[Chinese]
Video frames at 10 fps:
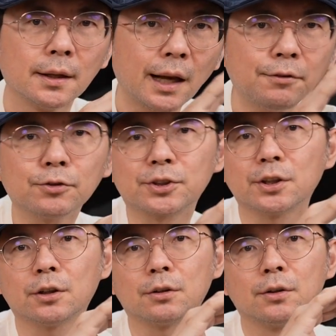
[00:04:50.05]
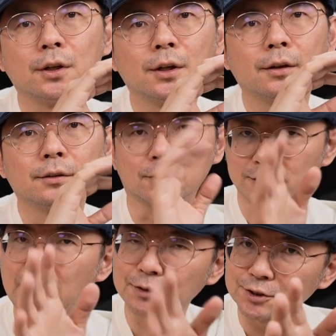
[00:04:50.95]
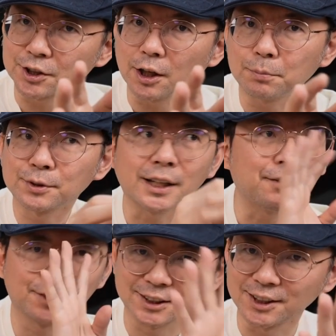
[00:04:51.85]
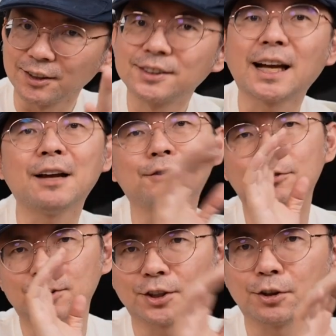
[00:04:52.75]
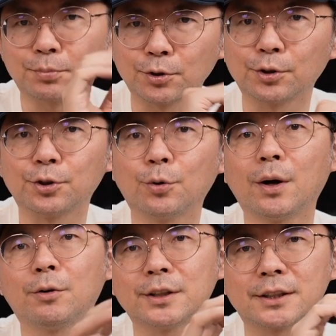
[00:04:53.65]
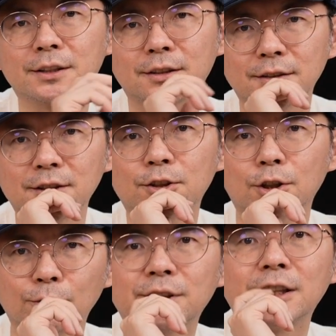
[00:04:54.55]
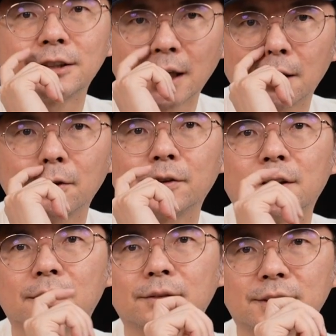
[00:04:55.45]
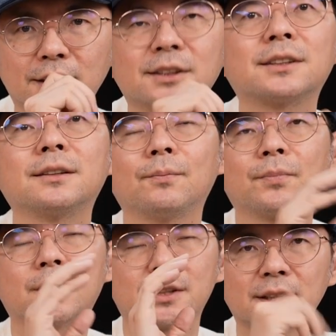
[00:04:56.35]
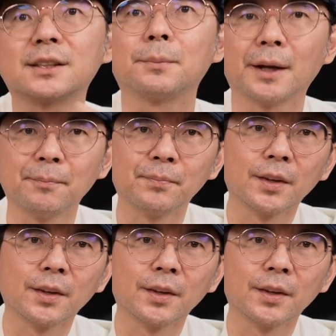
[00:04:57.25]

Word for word: 那 iPhone 十六， 哦，这是 iPhone 十六， 不是 iPhone 十四， 是 iPhone 十六 Pro 有望会首先采用呢这个这个设备。